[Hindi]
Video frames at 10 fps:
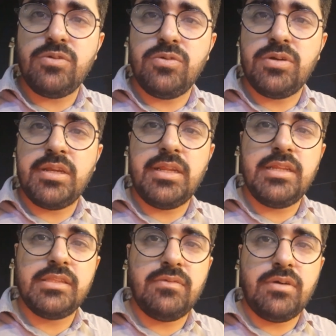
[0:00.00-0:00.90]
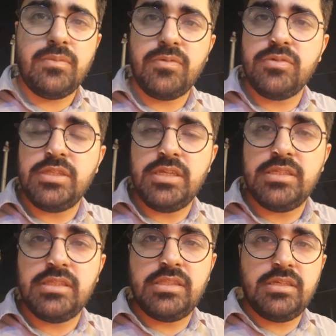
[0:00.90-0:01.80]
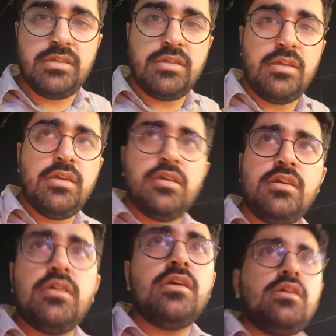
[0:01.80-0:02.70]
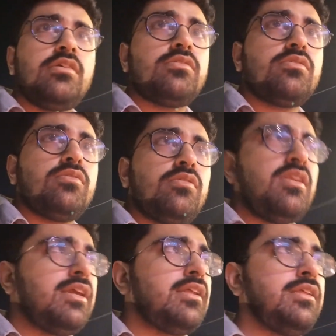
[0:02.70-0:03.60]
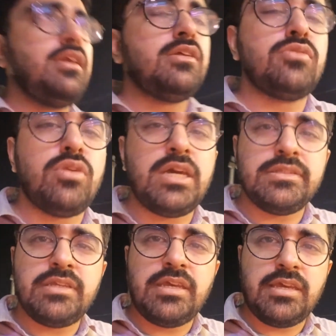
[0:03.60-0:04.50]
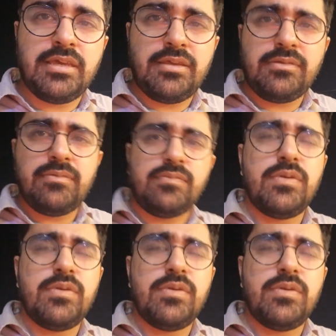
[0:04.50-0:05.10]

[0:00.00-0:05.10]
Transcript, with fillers: नोट कर लेते हैं वहाँ पर वो दे जाते हैं तो लेकिन ये थोड़ा सा है